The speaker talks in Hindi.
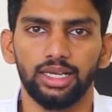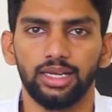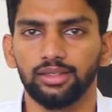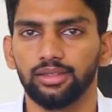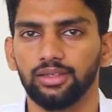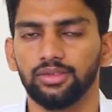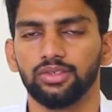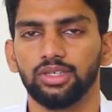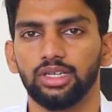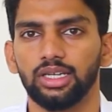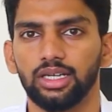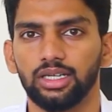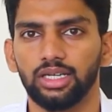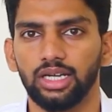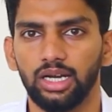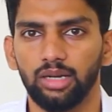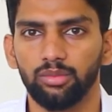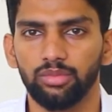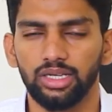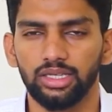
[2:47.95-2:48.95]
इलेक्ट्रिसिटी का
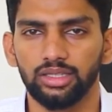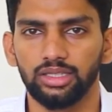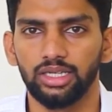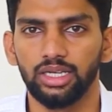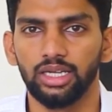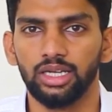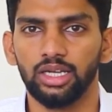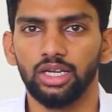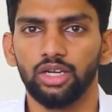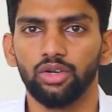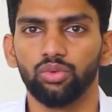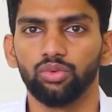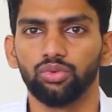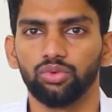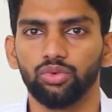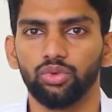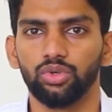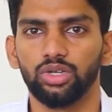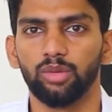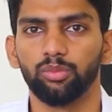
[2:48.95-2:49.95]
काम रहता है
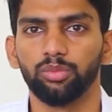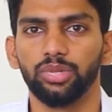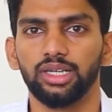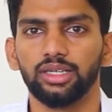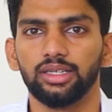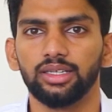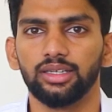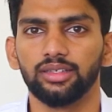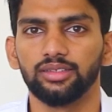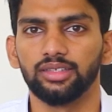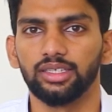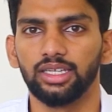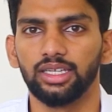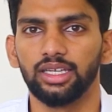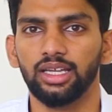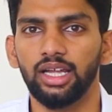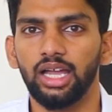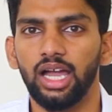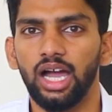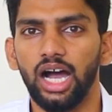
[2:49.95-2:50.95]
उसको कंप्लीट कर
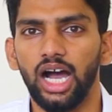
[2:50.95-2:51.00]
सके